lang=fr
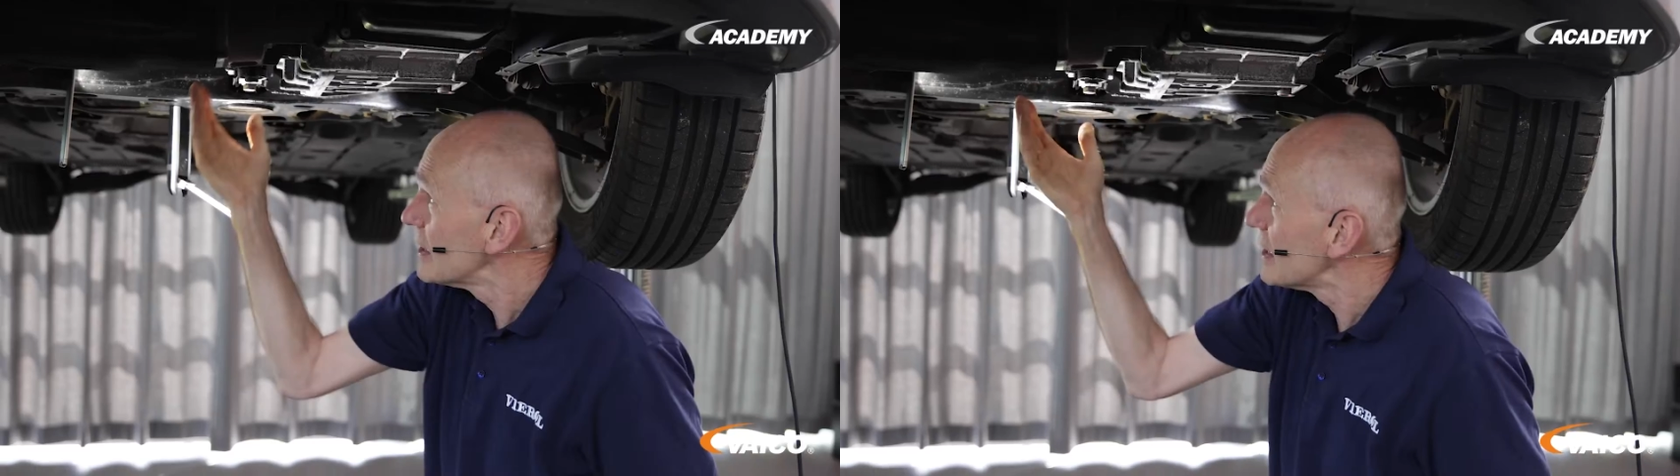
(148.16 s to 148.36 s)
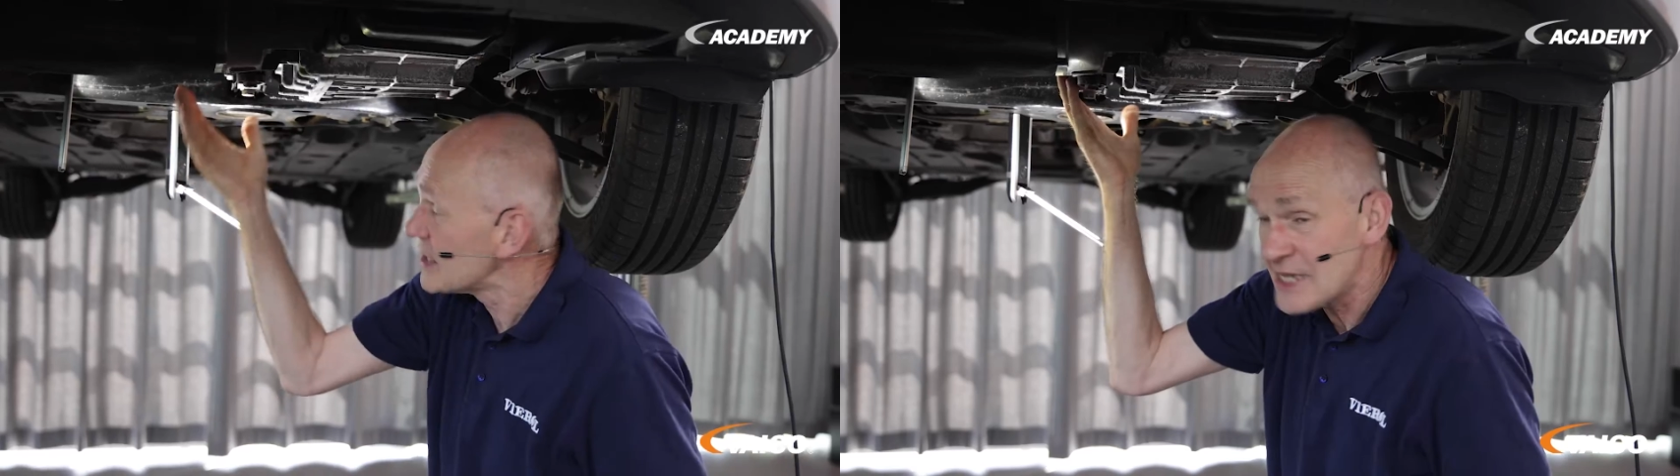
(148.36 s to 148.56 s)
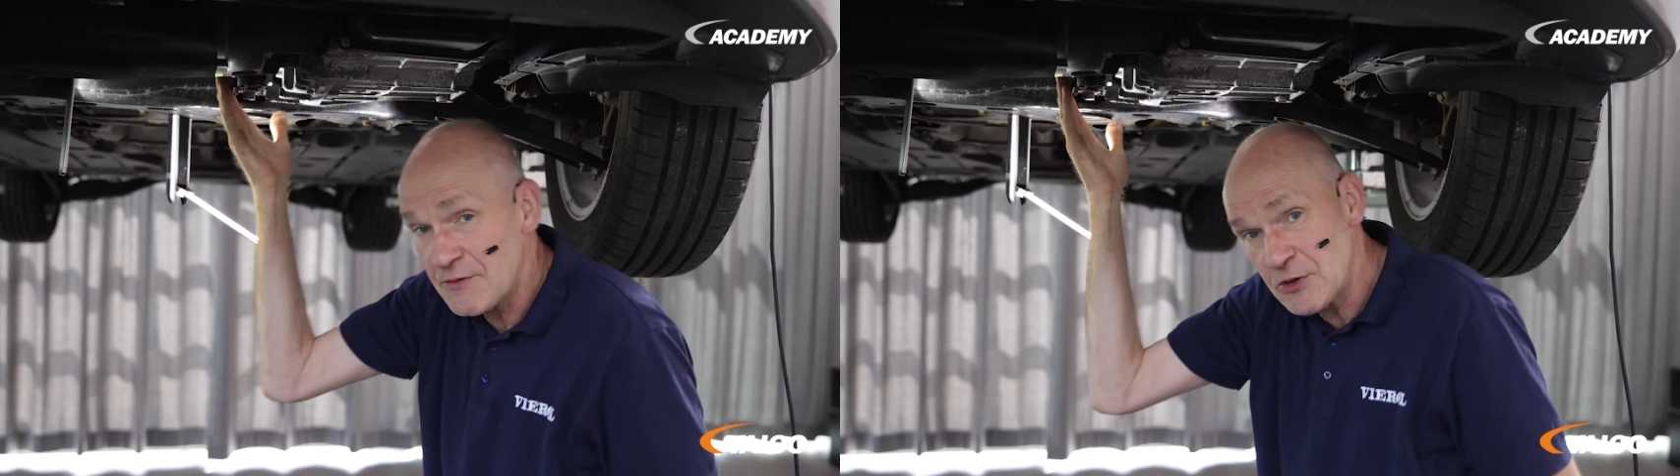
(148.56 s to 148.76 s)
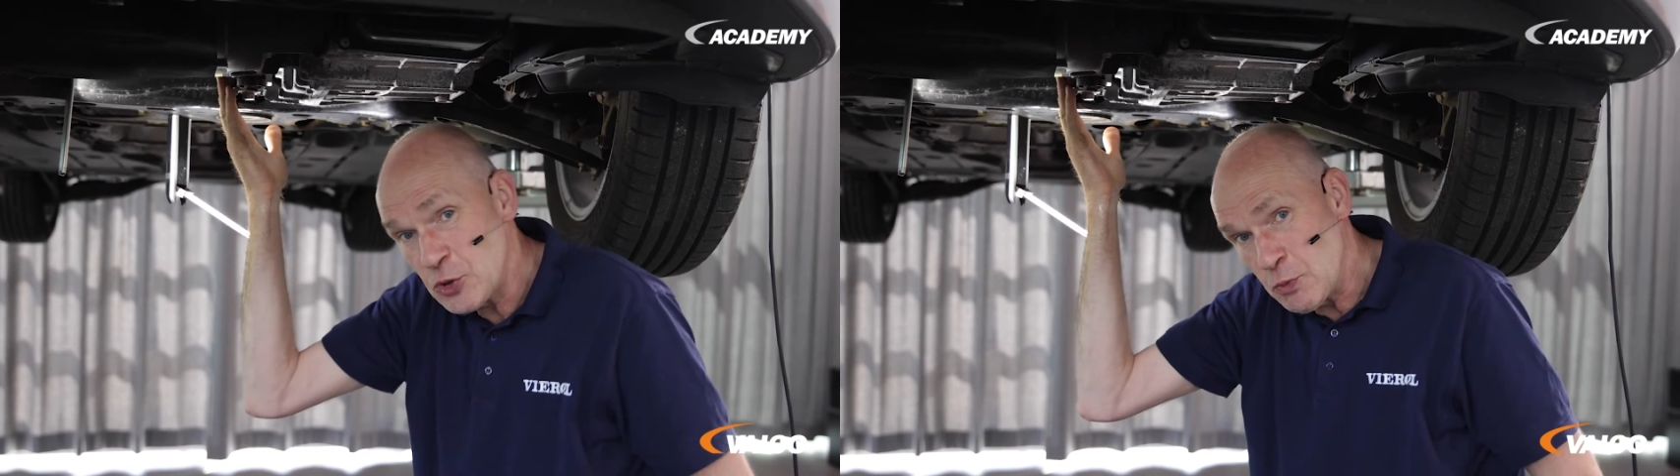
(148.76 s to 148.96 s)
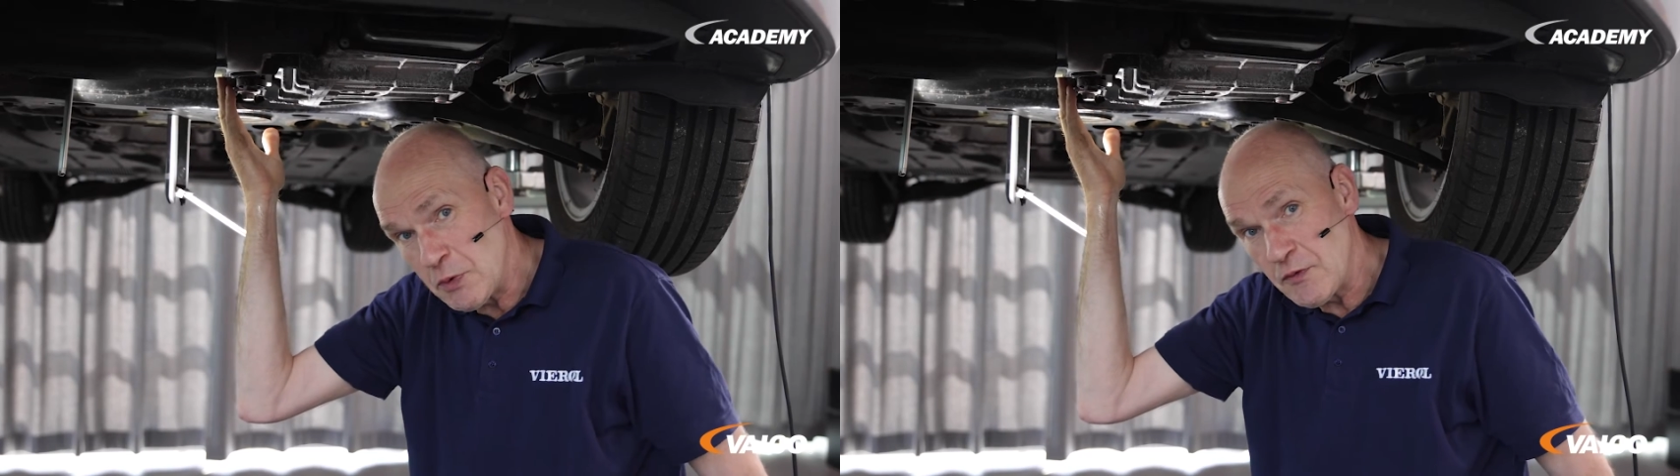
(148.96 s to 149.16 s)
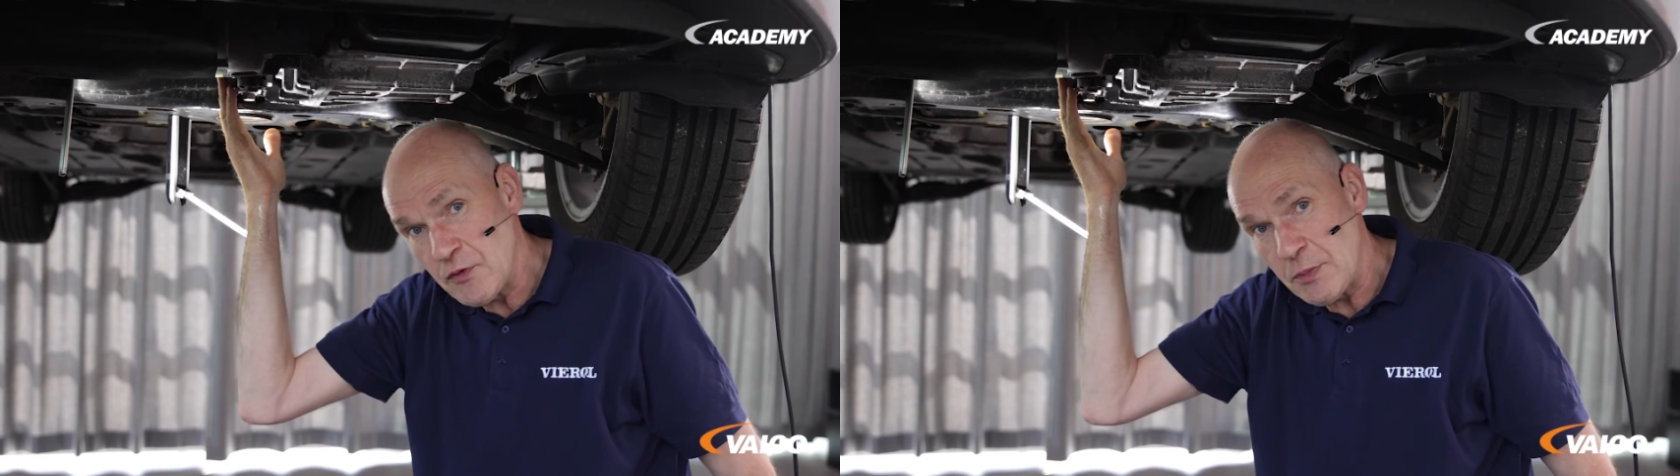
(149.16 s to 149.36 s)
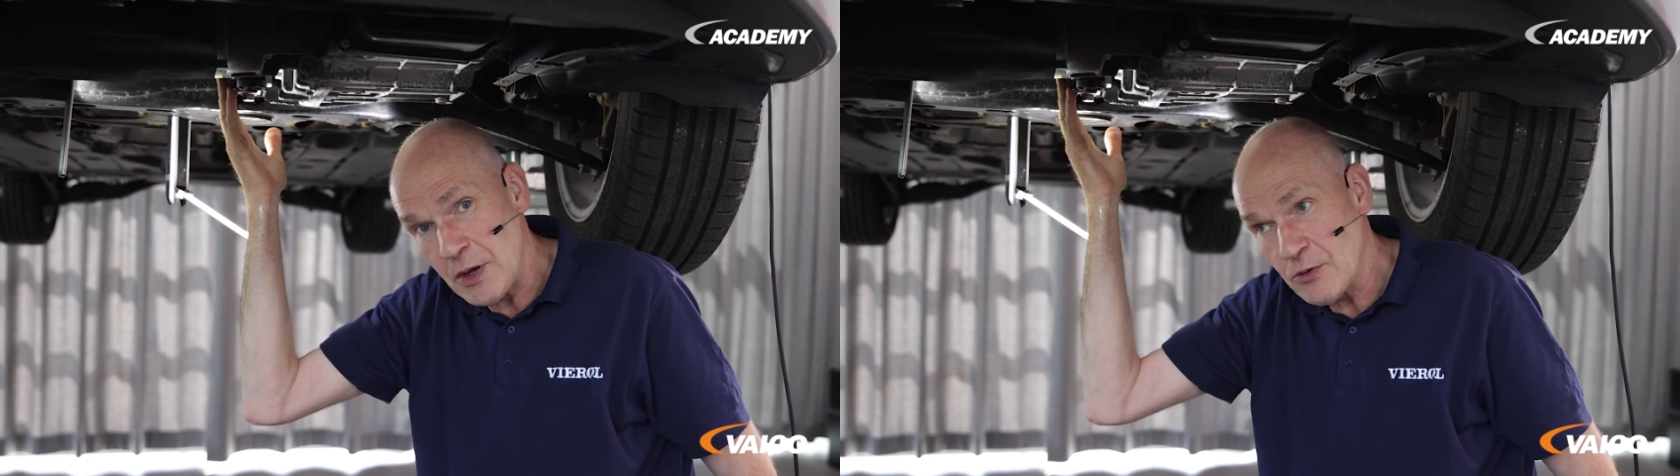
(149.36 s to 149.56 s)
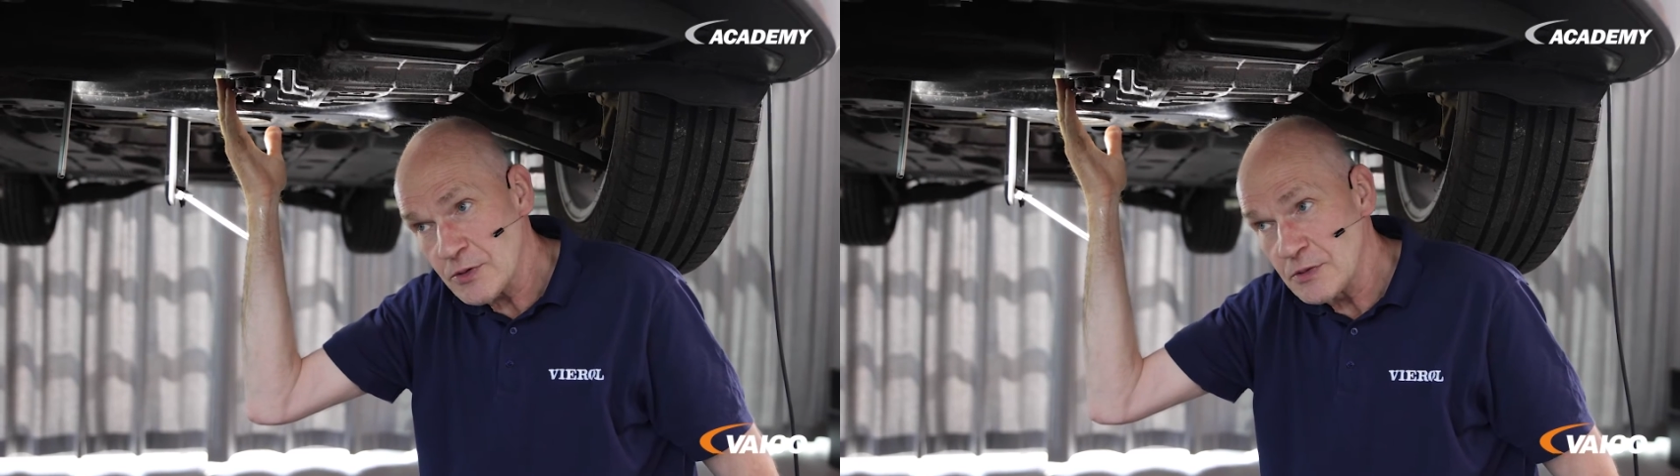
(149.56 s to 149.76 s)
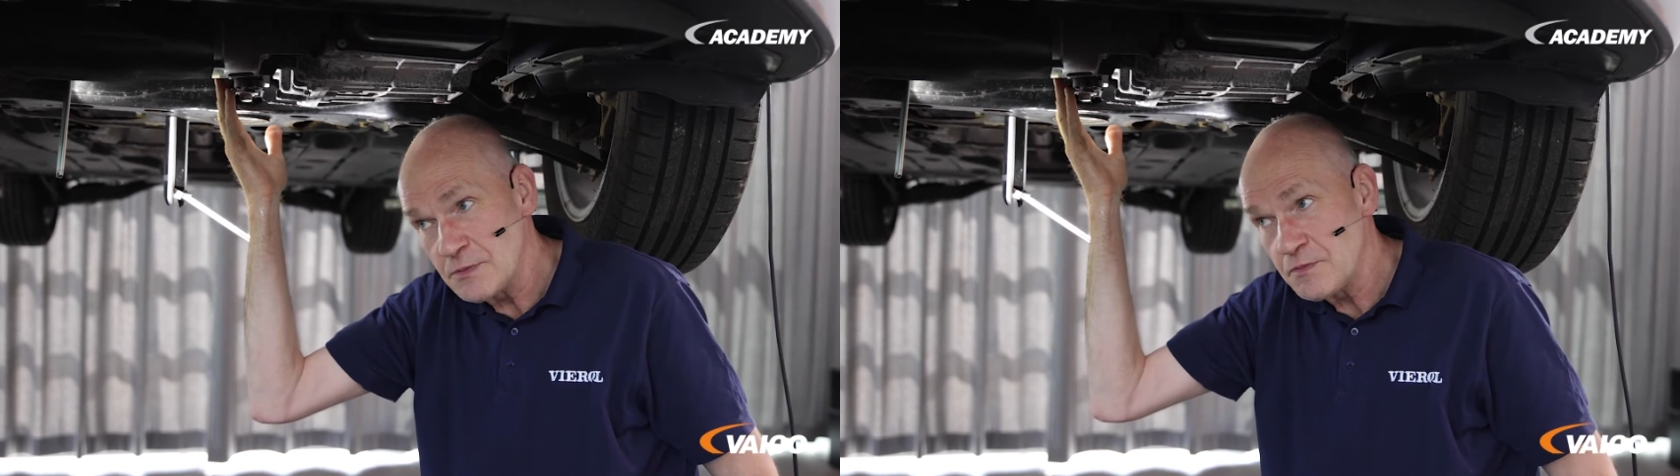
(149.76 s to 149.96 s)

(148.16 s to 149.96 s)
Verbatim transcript: Nous n'avons plus de défauts.